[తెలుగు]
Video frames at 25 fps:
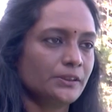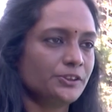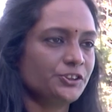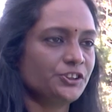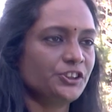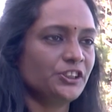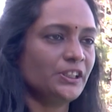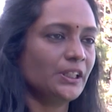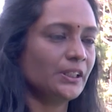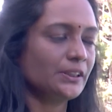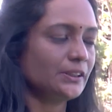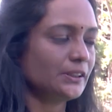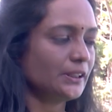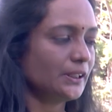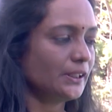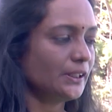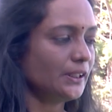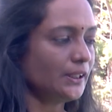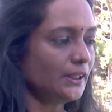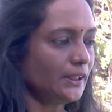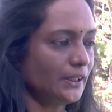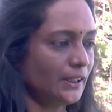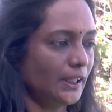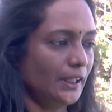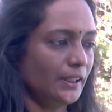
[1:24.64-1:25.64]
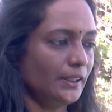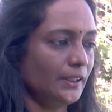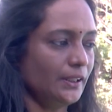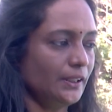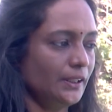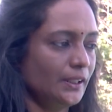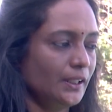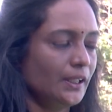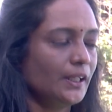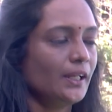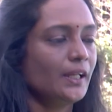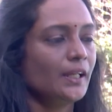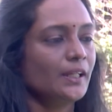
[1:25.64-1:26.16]
సీ అంతనే కానీ
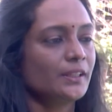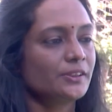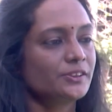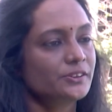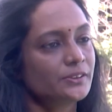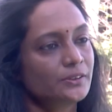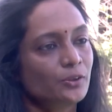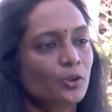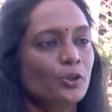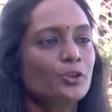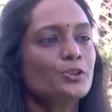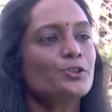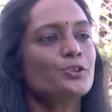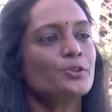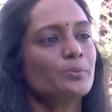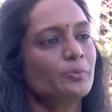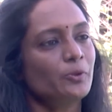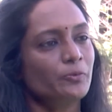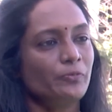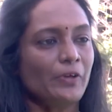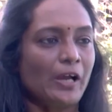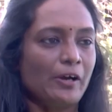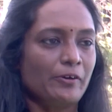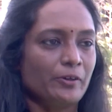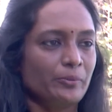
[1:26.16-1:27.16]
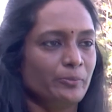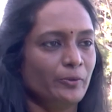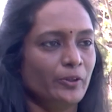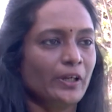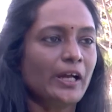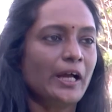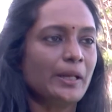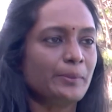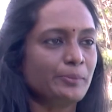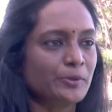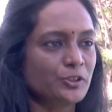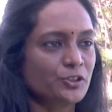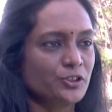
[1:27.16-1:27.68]
కొంచెం ఫేవరబుల్
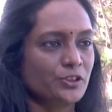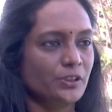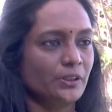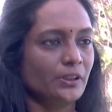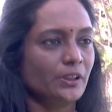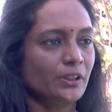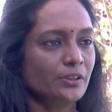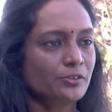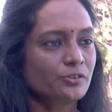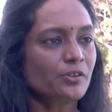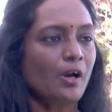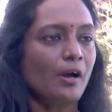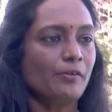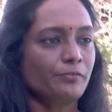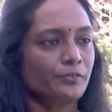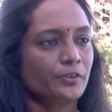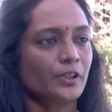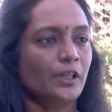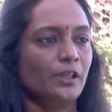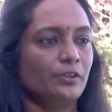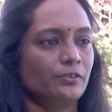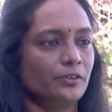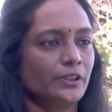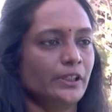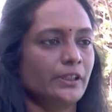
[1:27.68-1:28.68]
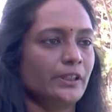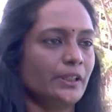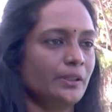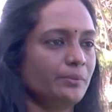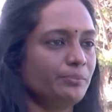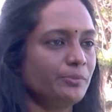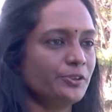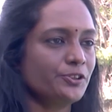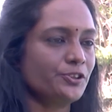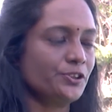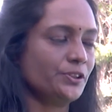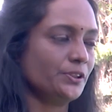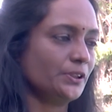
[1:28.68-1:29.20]
గా అనిపించింది సాఫ్ట్ గా ఉన్నట్టు
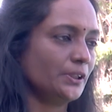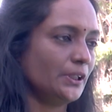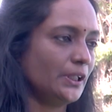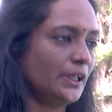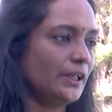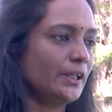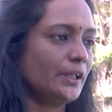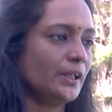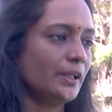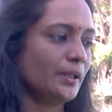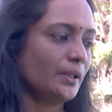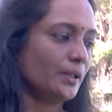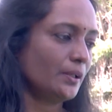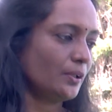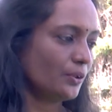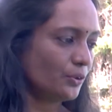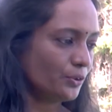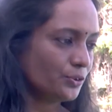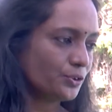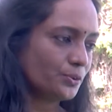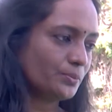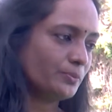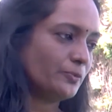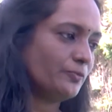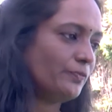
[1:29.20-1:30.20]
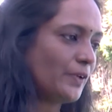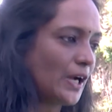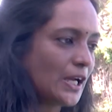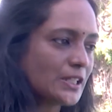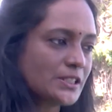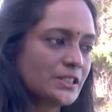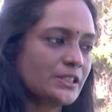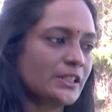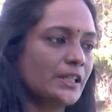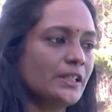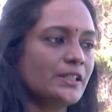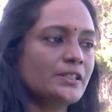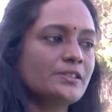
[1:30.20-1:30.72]
అనిపించింది అంటే కొంచెం
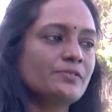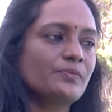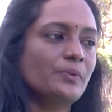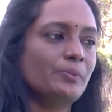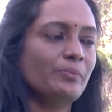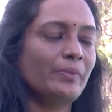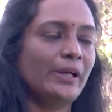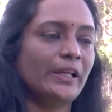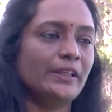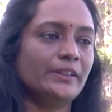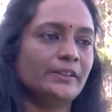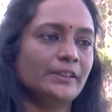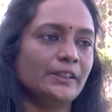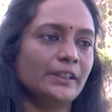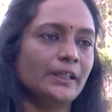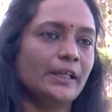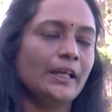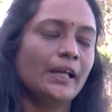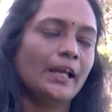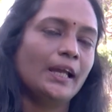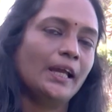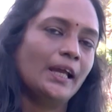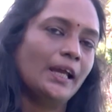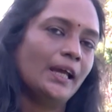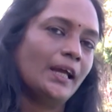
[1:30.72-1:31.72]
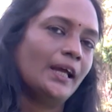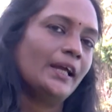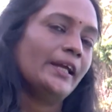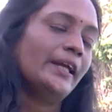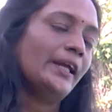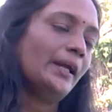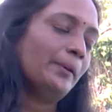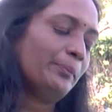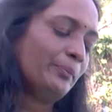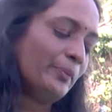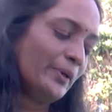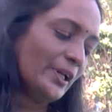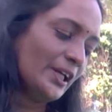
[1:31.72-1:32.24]
ఫాస్ట్ గానే స్విమ్ అయింది
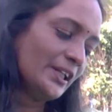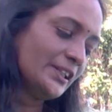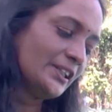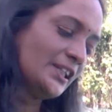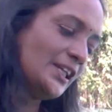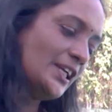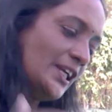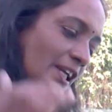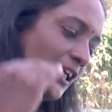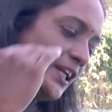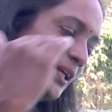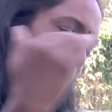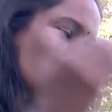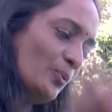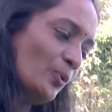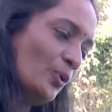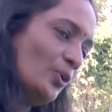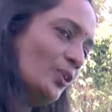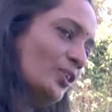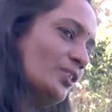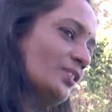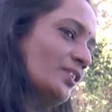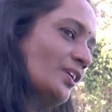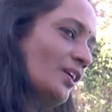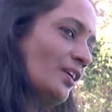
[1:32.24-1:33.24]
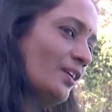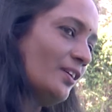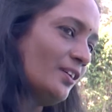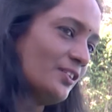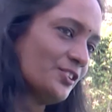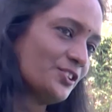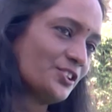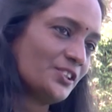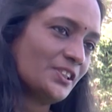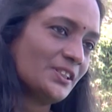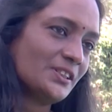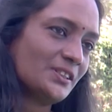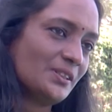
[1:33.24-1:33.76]
ఎప్పుడైతే ఇండియా బోర్డర్
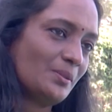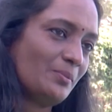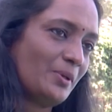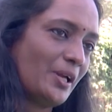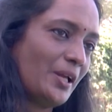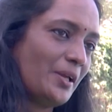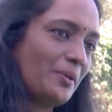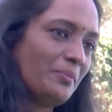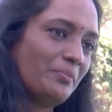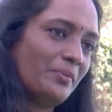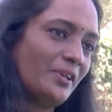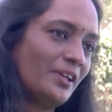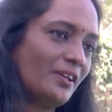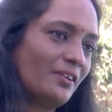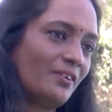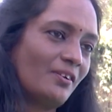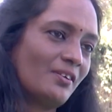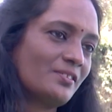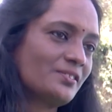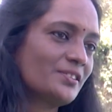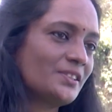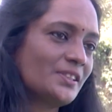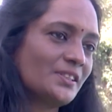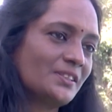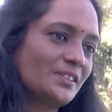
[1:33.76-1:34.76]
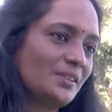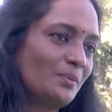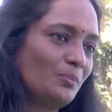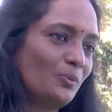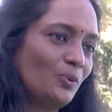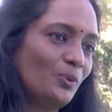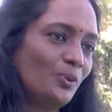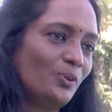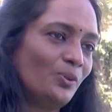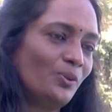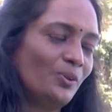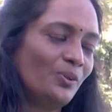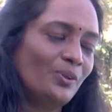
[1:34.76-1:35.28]
క్రాస్ చేసాము ఐఎంబిఎల్ క్రాస్
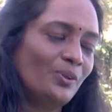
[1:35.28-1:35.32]
చేసామో